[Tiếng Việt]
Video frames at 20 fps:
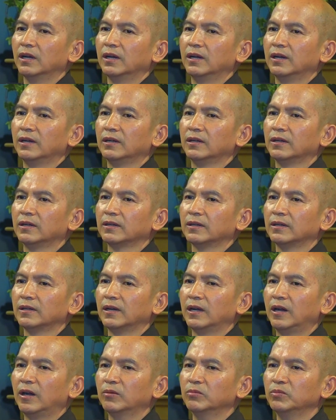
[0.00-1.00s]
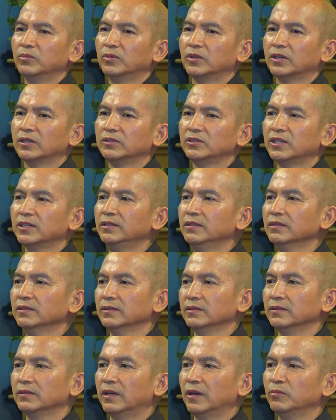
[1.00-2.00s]
à, ông
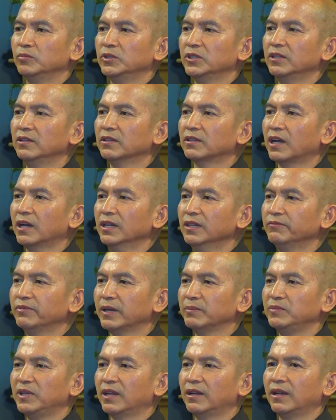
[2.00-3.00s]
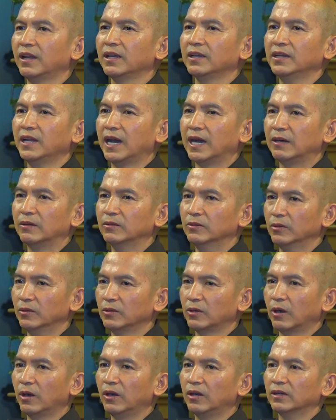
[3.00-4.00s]
Chính, ông Chính Tấn pháp danh Lệ Đạo
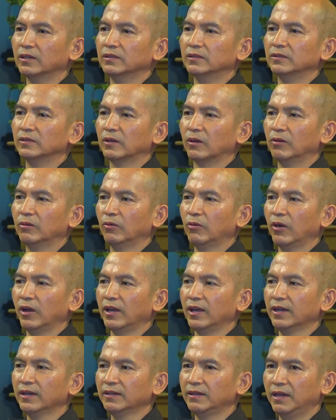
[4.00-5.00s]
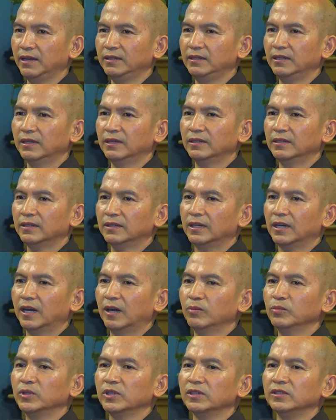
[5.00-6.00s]
còn còn khỏe ở đây.
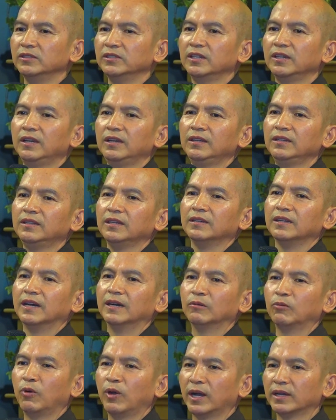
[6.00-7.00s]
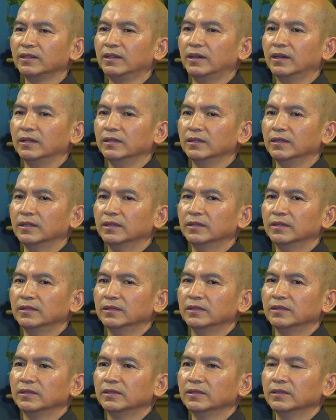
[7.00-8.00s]
Ông Thiện Chí thì đã qua đời.
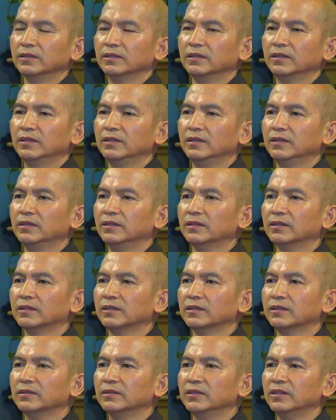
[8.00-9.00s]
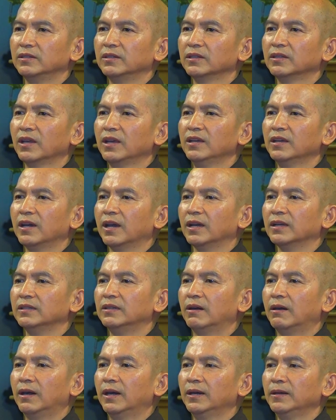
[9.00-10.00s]
Thì à, những cái thế hệ
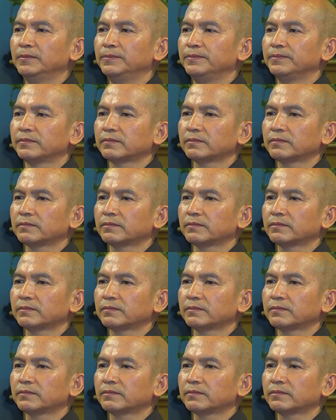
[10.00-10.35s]
đó